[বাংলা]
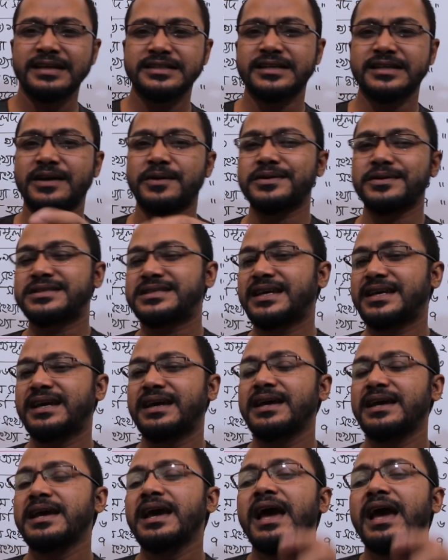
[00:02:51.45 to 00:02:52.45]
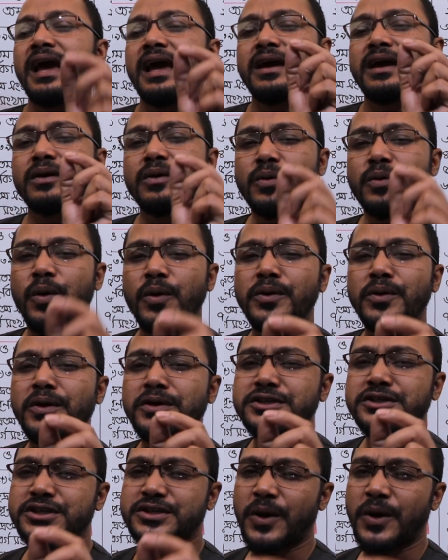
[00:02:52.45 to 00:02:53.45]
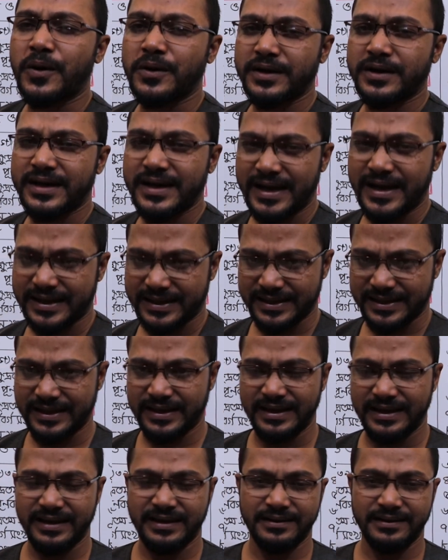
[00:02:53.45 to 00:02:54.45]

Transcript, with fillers: সেটা হচ্ছে কোন সংখ্যাকে